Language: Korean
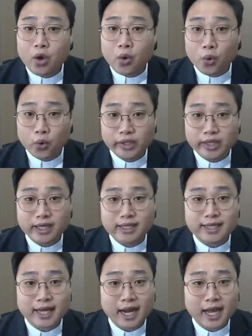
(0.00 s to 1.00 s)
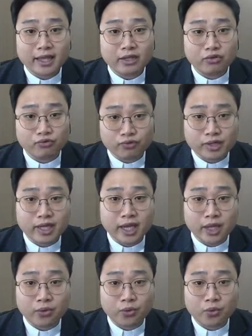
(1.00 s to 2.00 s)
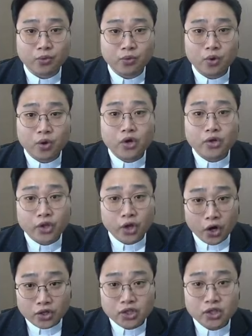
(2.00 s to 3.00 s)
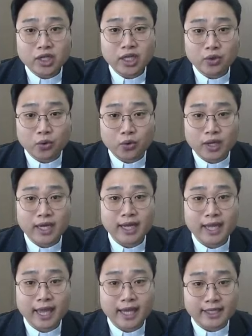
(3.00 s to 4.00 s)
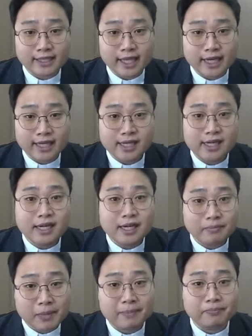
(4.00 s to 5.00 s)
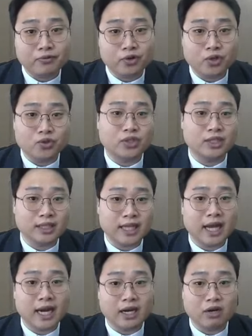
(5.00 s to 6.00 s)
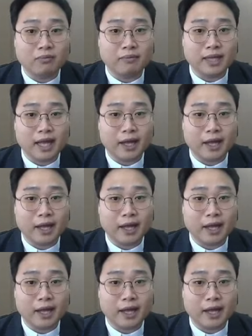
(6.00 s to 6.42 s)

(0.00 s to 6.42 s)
오늘을 살아가는 우리에게도 여전히 동일하게 은혜를 베풀어 주신다라는 겁니다.